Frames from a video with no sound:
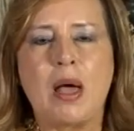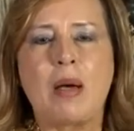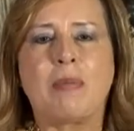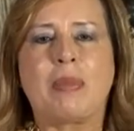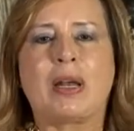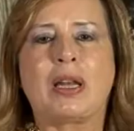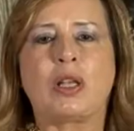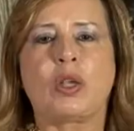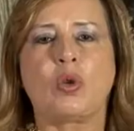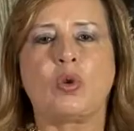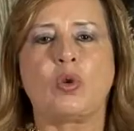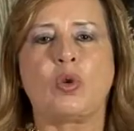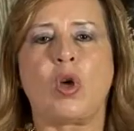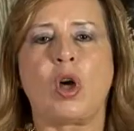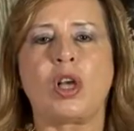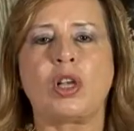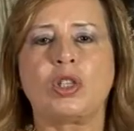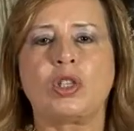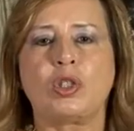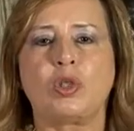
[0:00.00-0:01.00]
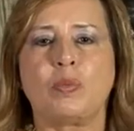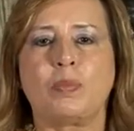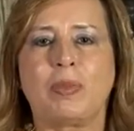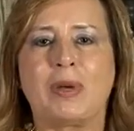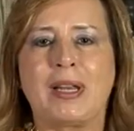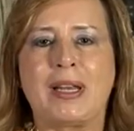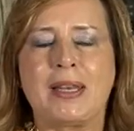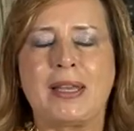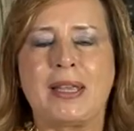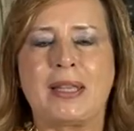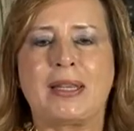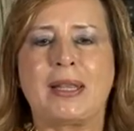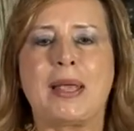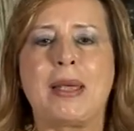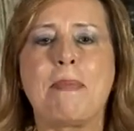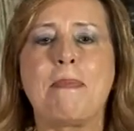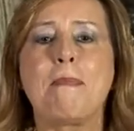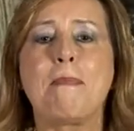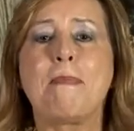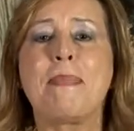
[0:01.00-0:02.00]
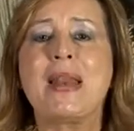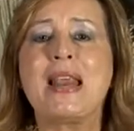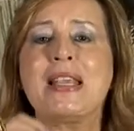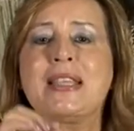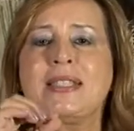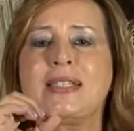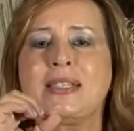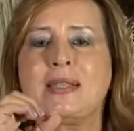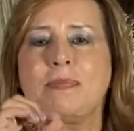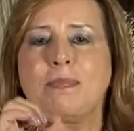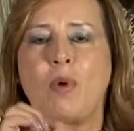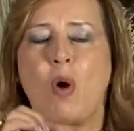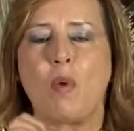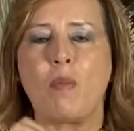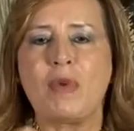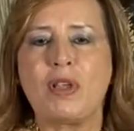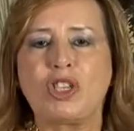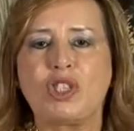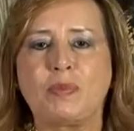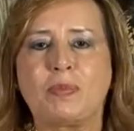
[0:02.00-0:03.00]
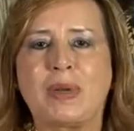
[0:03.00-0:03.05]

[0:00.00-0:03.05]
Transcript: para que o nosso planeta e principalmente